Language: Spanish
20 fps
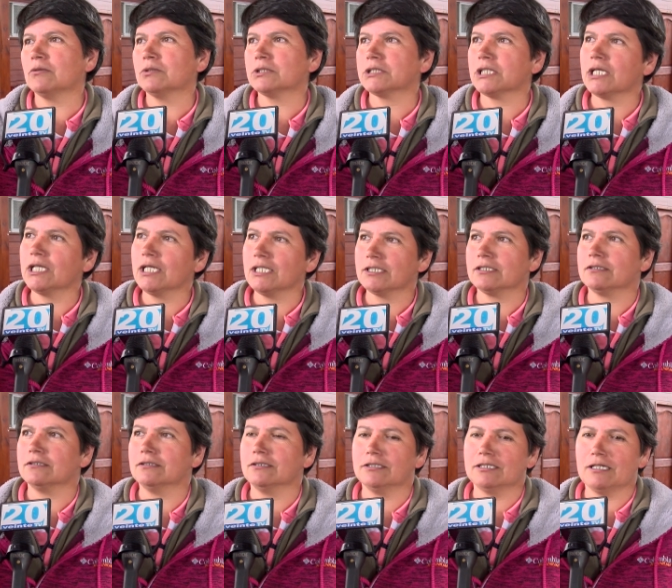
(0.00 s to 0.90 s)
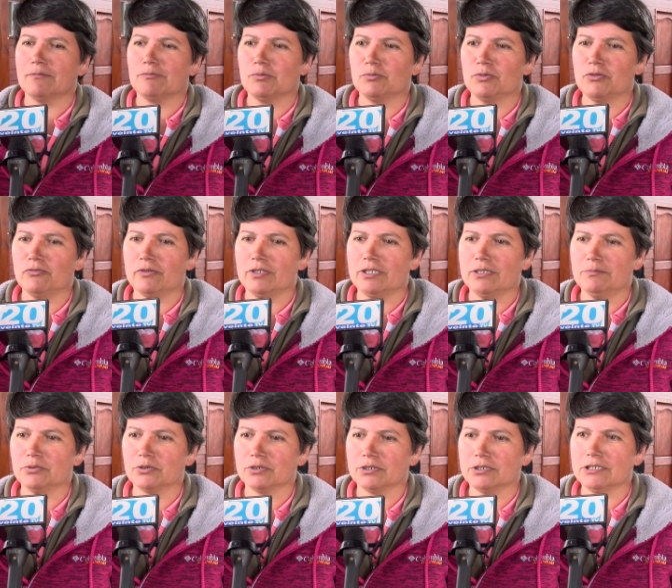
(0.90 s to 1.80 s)
nuestras casas, así que estamos muy felices
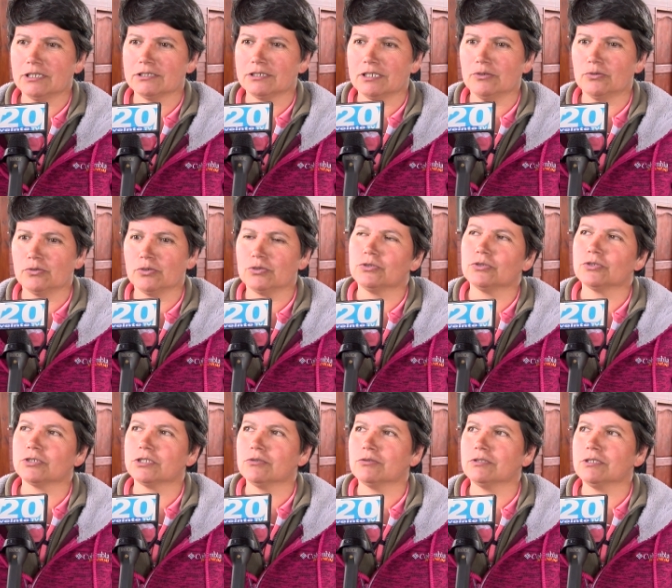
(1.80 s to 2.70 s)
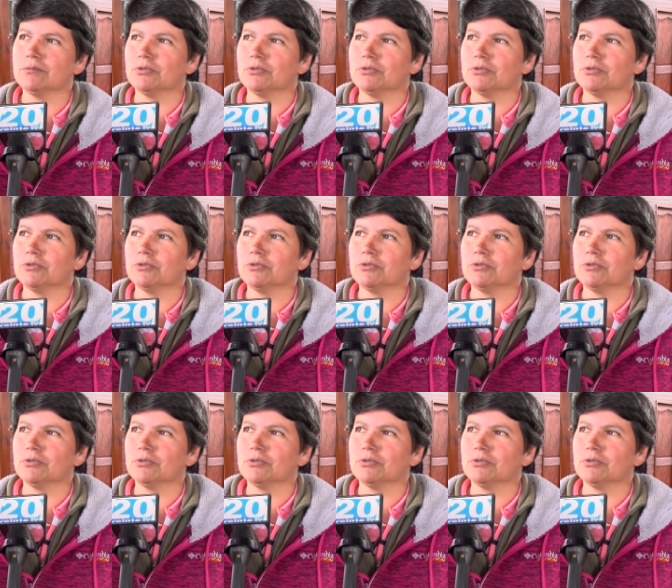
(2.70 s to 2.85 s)
porque ya salió costo cero este